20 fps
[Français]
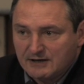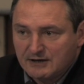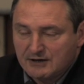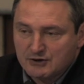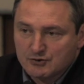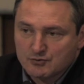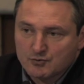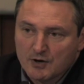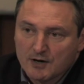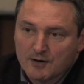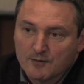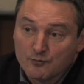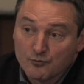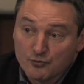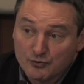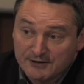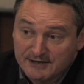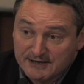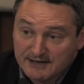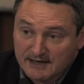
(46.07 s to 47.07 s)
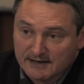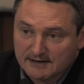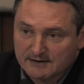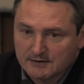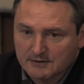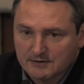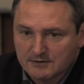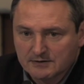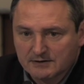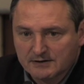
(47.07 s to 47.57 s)
qui soit
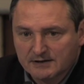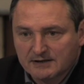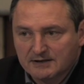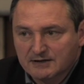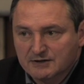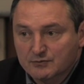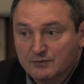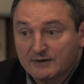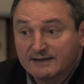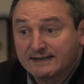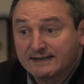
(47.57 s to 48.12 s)
multi-acteur et qui soit